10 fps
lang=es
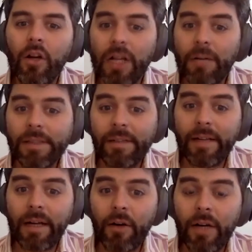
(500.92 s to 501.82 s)
Lo que vamos
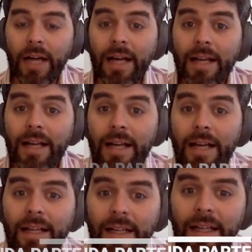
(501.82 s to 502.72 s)
a ver ahora
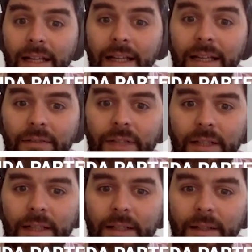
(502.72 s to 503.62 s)
es qué
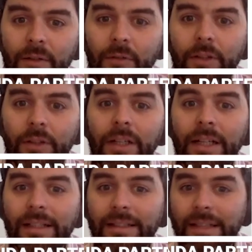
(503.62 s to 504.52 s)
sucede cuando
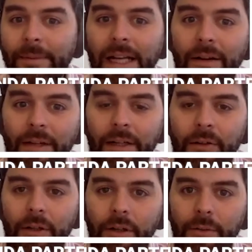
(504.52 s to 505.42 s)
el cliente termina de
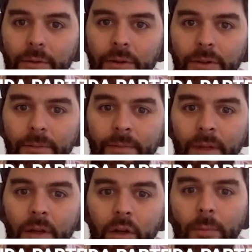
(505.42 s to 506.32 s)
hablar con el robot,
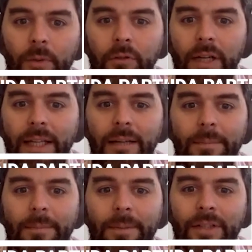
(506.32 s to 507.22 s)
cómo
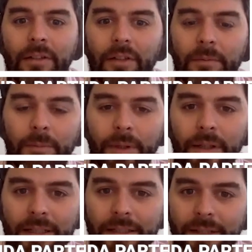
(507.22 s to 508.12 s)
cualquier persona de tu equipo
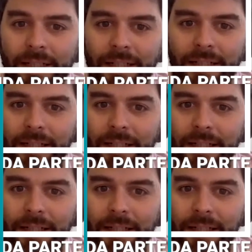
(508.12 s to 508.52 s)
puede recibir